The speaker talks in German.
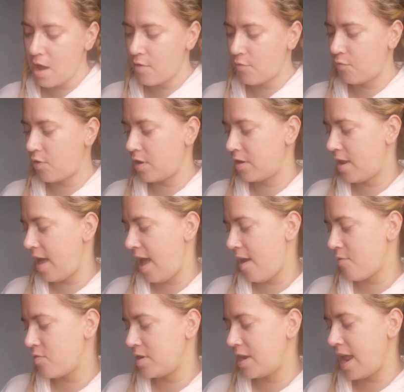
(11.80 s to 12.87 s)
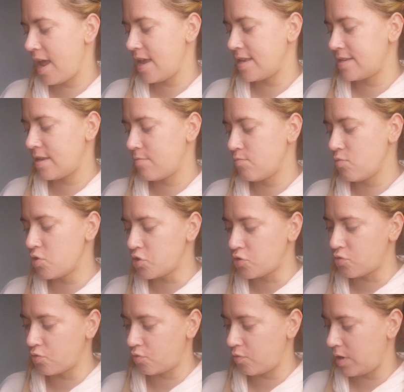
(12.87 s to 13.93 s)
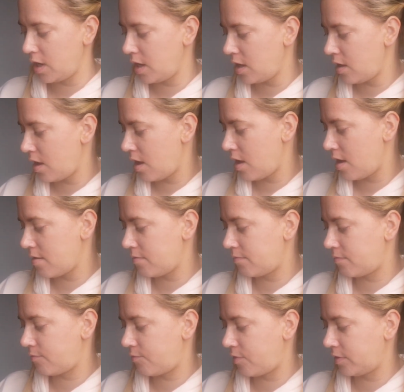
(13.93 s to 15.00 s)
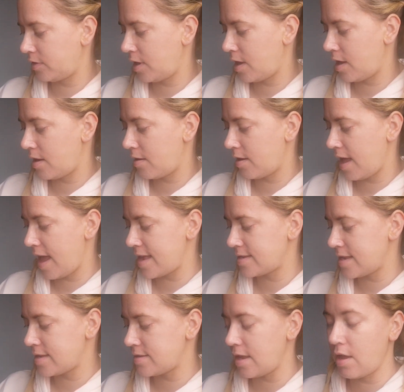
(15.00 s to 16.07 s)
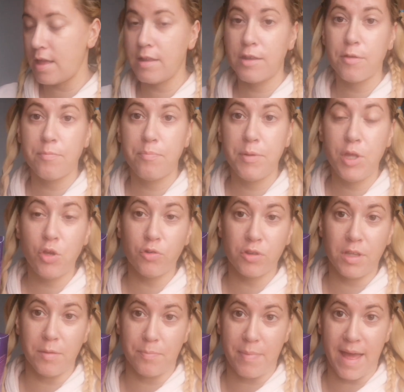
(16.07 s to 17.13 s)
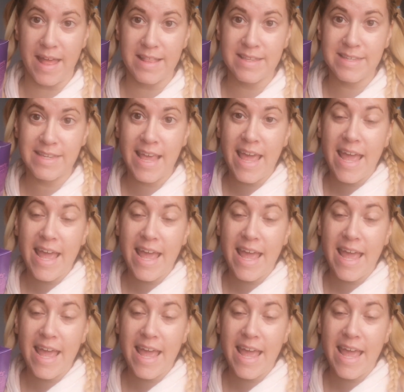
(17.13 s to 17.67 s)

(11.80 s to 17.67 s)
von der Everyday is a Mystery äh, von der Essence and Beauty Bands.